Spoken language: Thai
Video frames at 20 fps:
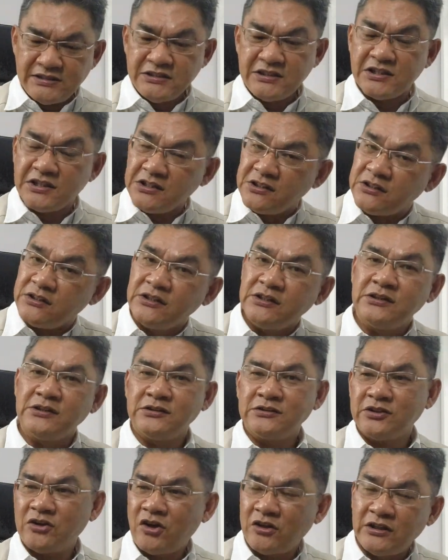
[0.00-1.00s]
ซื้อครึ่งหนึ่ง
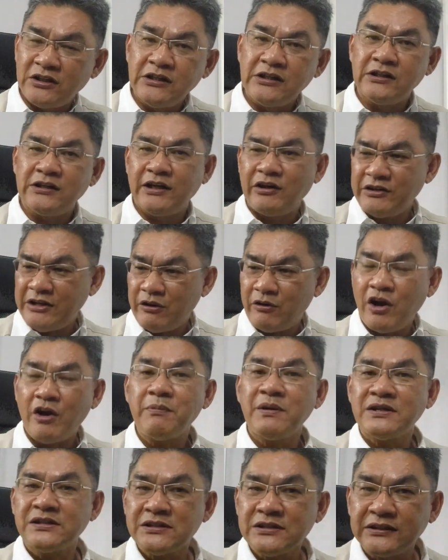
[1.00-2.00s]
ข้อนหนึ่งแล้วเดี๋ยวค่อ
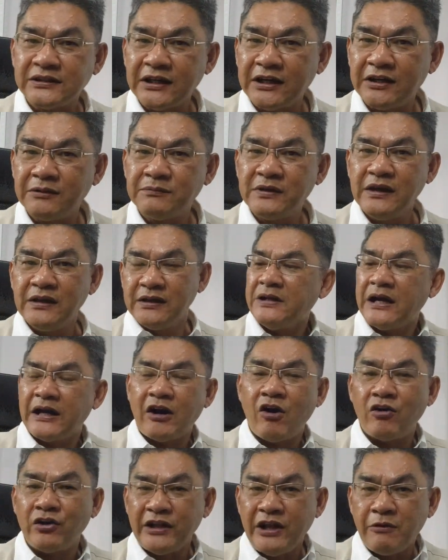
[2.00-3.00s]
ยไปซื้อเติมเผื่อ
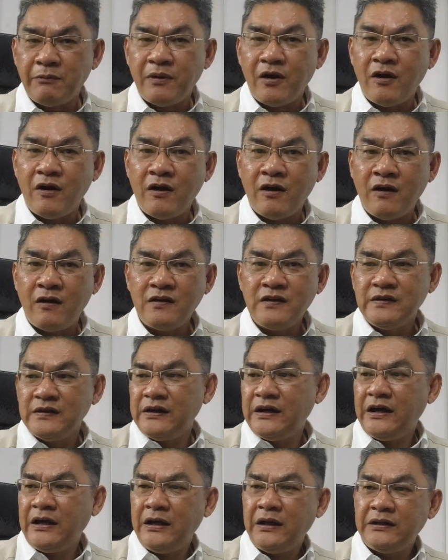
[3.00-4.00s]
กล่องเดียวพอ
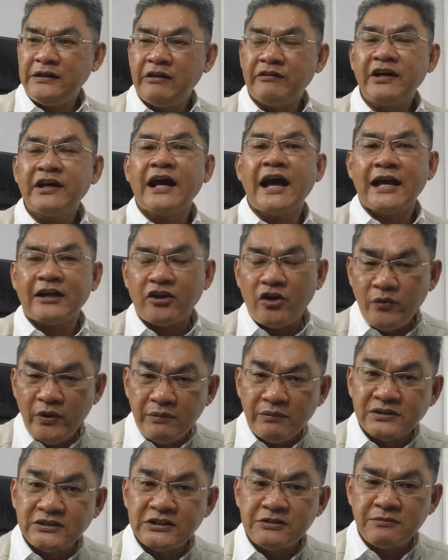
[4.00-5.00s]
เออเดี๋ยวถ้าขาดเขา
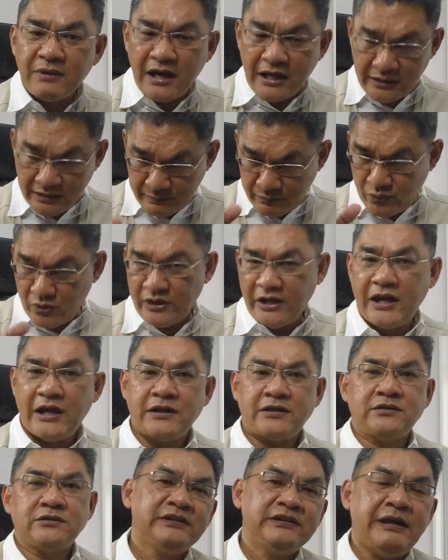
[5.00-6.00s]
วิ่งมาซื้อใหม่พวกนี้
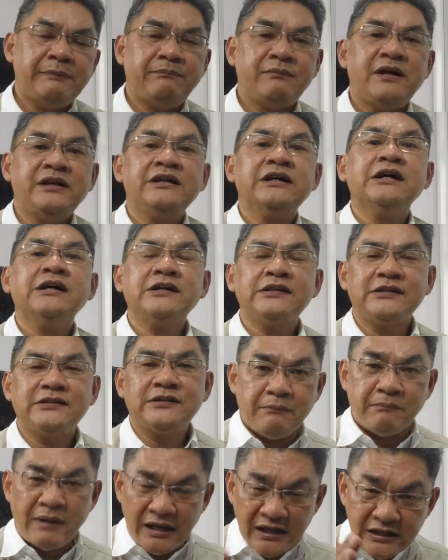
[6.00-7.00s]
เก็บมาเยอะ
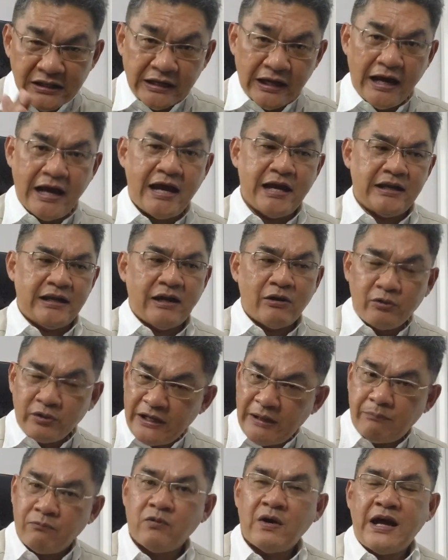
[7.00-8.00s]
มันเหลือเรา
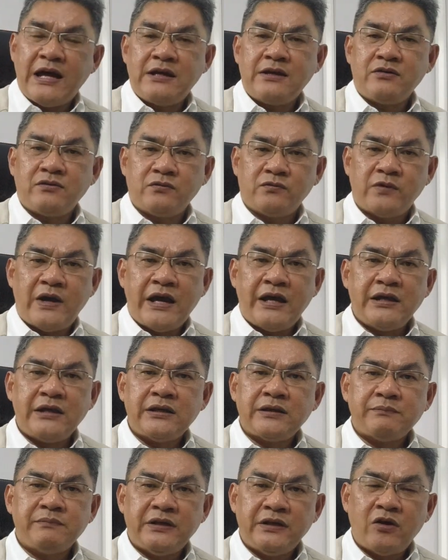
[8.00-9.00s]
เก็บไว้ไว้
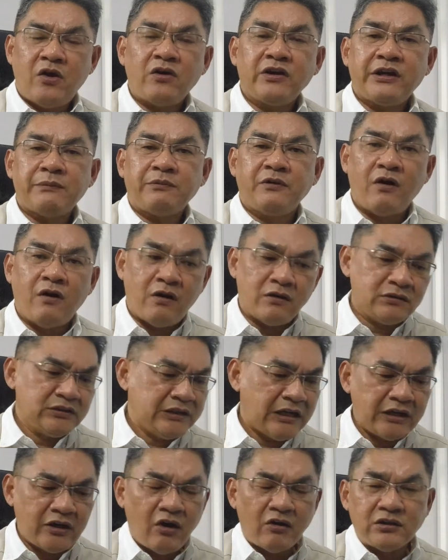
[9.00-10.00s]
มีห้องเก็บของเห
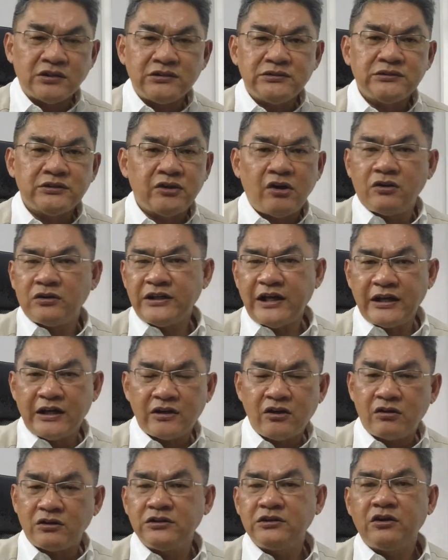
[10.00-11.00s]
ลือกองขึ้นกองยัง
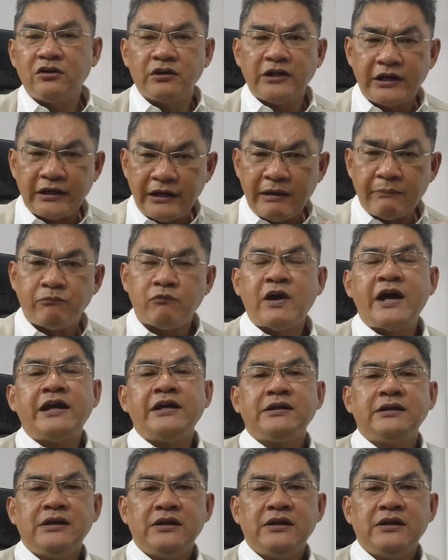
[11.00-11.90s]
แล้วกองขึ้นกองเนี่ยเก็บไว้